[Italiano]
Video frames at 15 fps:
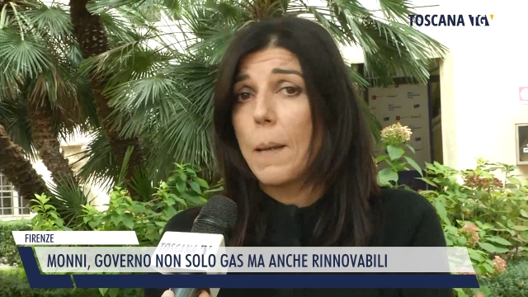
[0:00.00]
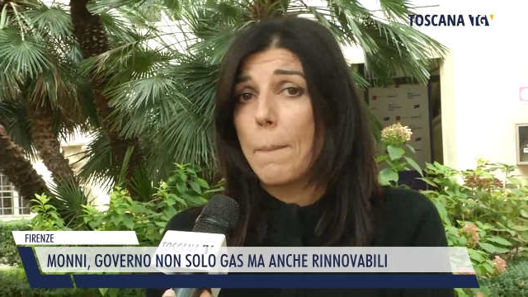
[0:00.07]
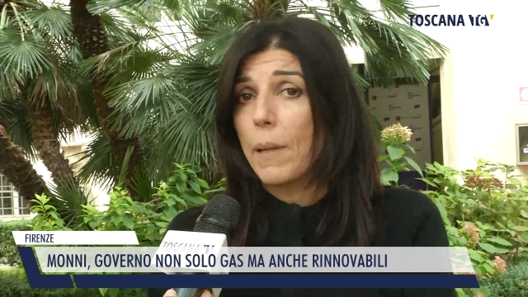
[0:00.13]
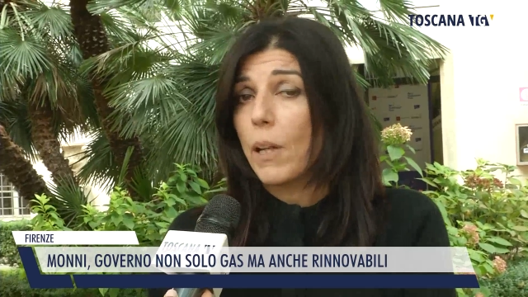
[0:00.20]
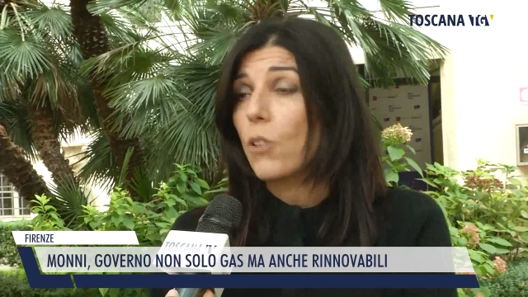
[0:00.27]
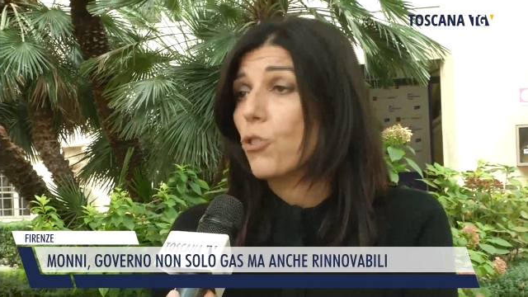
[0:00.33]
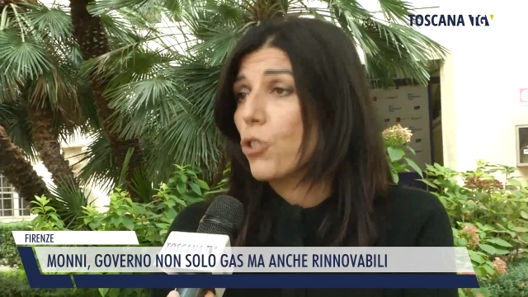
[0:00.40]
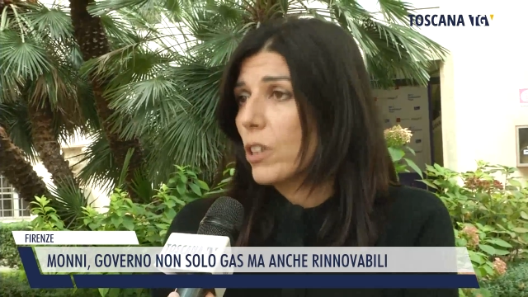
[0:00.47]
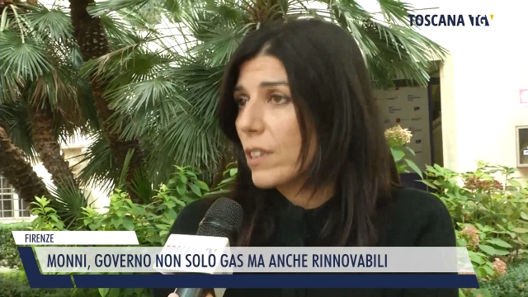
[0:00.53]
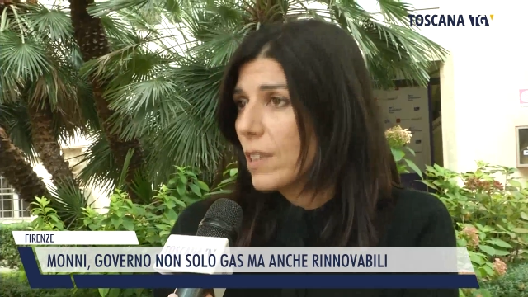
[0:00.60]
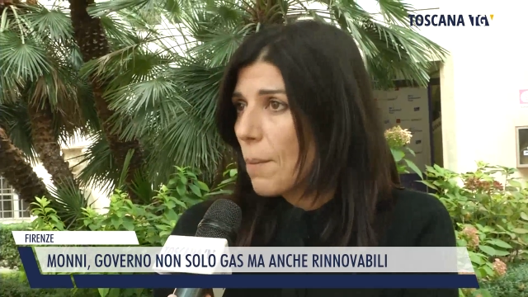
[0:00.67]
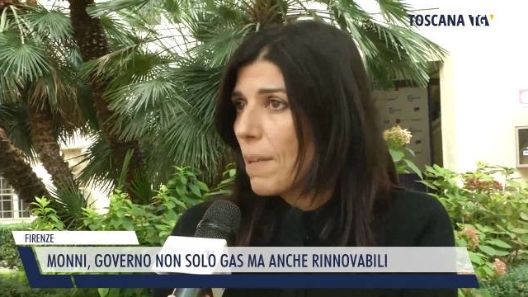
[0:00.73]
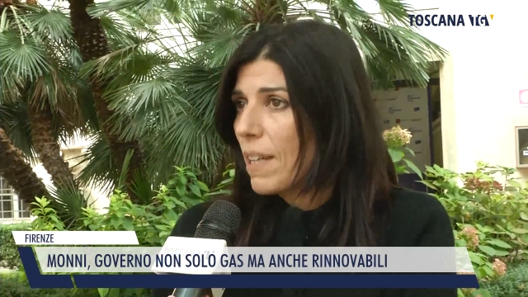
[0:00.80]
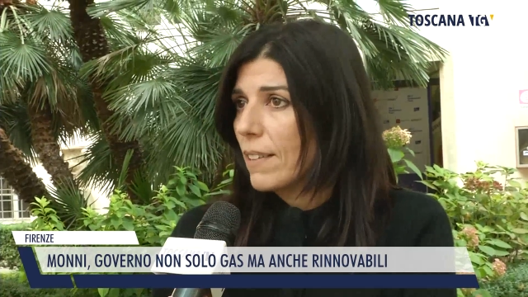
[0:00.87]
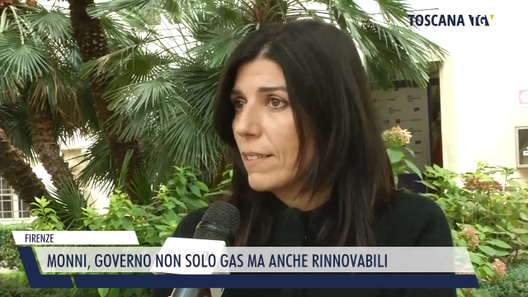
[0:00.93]
però
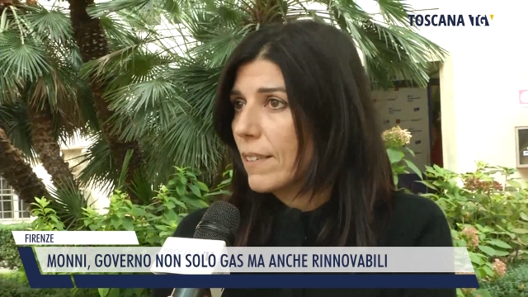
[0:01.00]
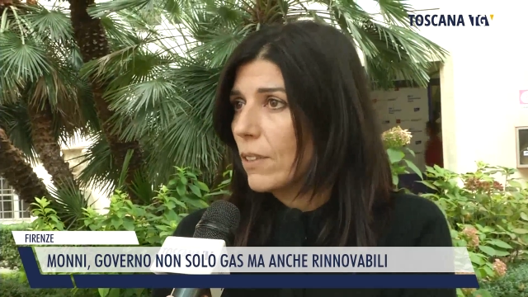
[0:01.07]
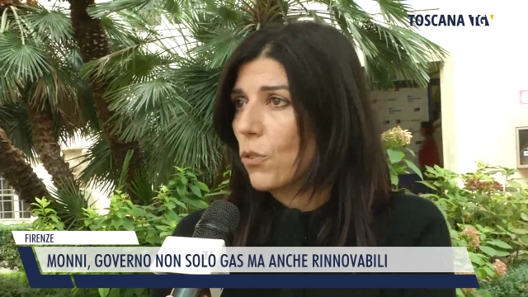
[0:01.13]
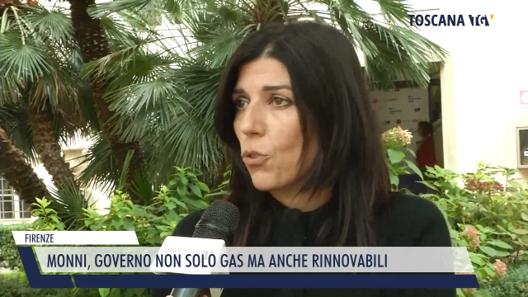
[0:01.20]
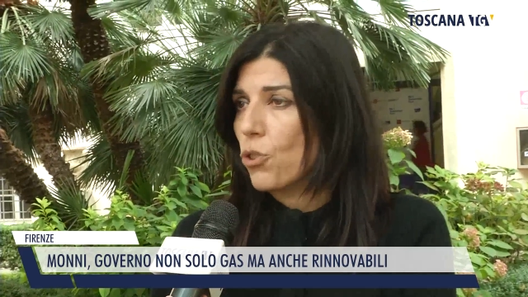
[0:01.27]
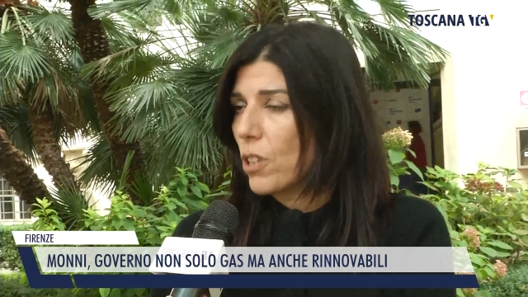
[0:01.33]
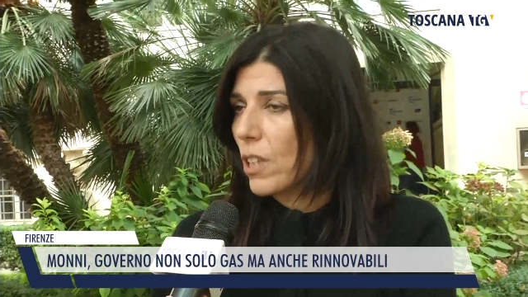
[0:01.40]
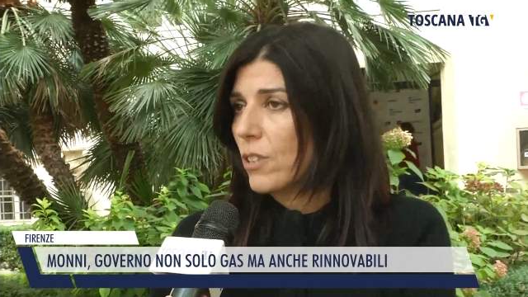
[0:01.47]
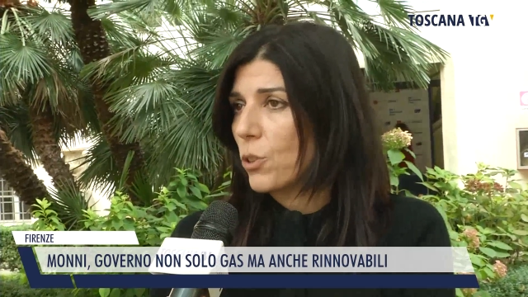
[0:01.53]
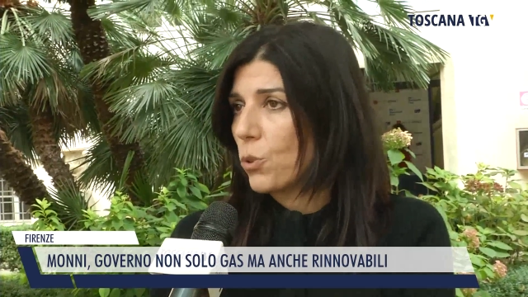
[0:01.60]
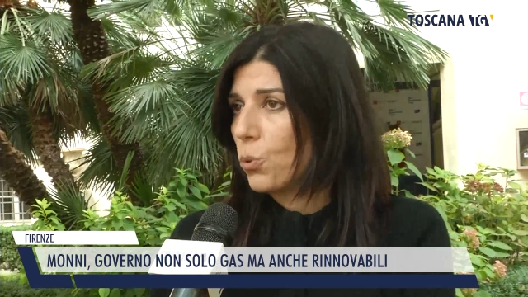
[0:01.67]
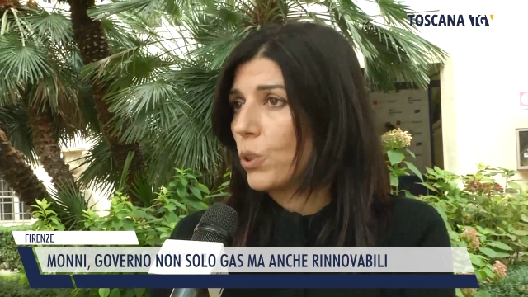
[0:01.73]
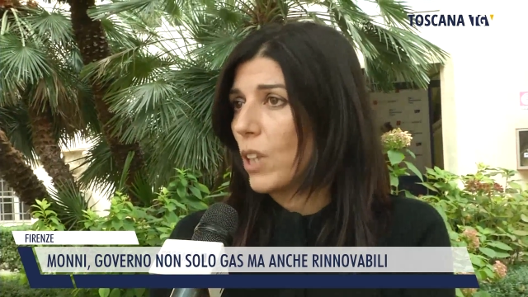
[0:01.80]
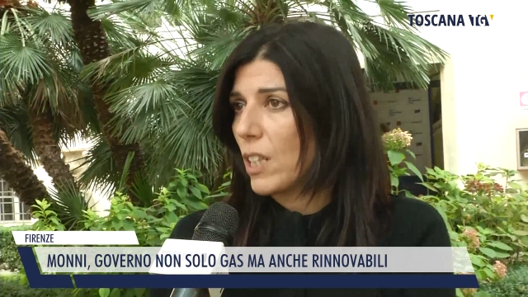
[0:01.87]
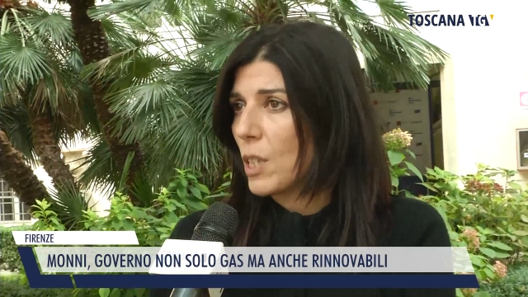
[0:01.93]
certamente non ci
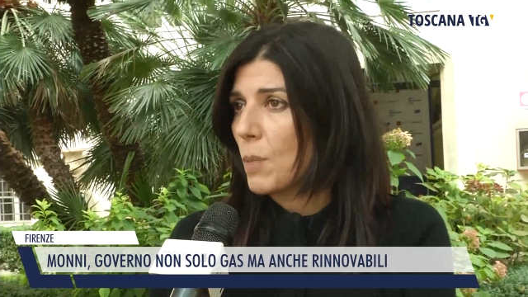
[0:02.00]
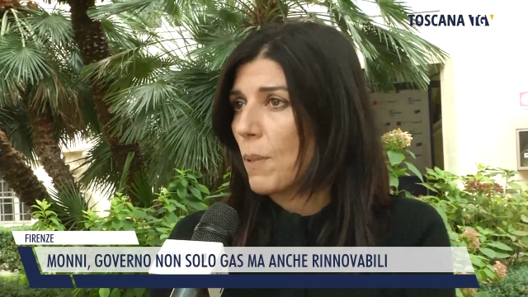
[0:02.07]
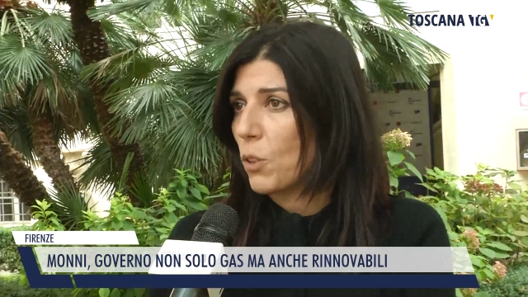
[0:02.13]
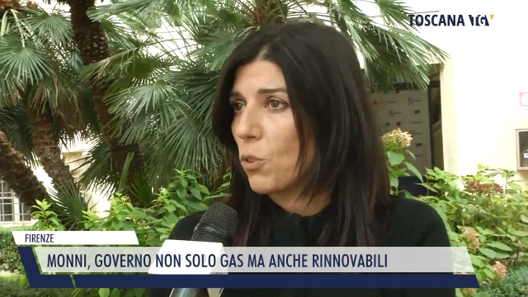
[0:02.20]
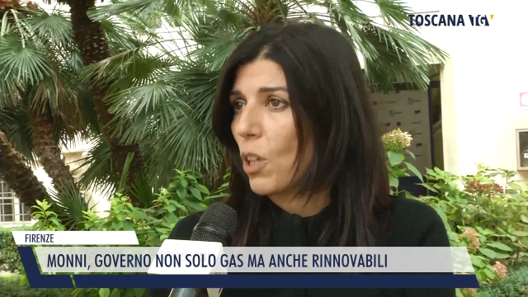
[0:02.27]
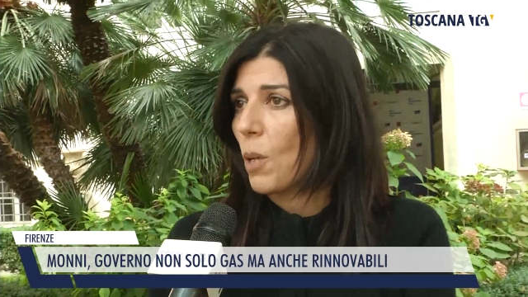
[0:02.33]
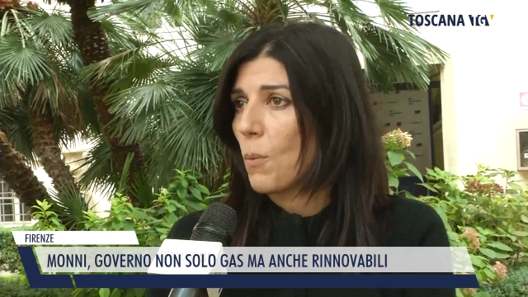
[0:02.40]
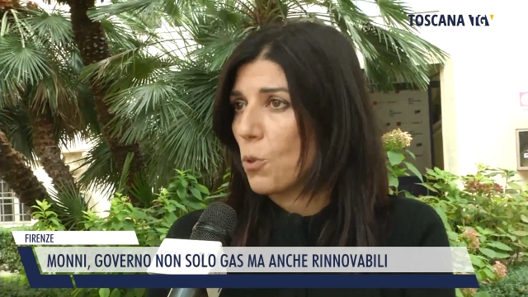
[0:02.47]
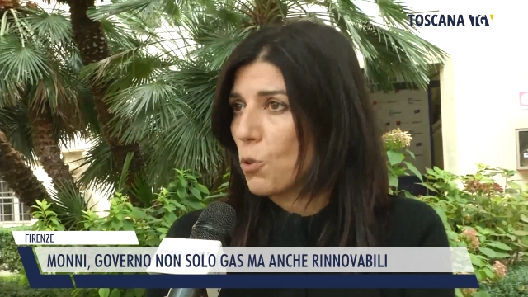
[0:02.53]
rassicura rispetto alla